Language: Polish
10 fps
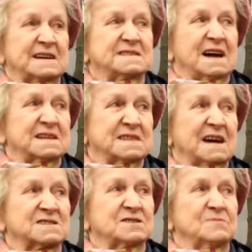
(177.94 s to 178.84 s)
tak, tak,
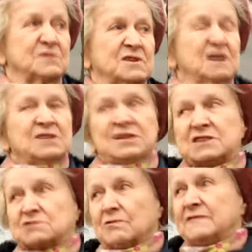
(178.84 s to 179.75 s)
tak, żeby
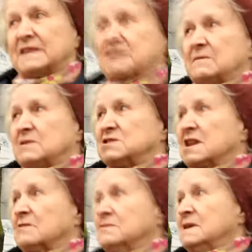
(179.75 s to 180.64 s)
nie człowiek nie
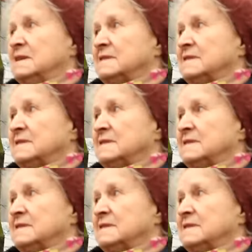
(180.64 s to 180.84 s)
myślał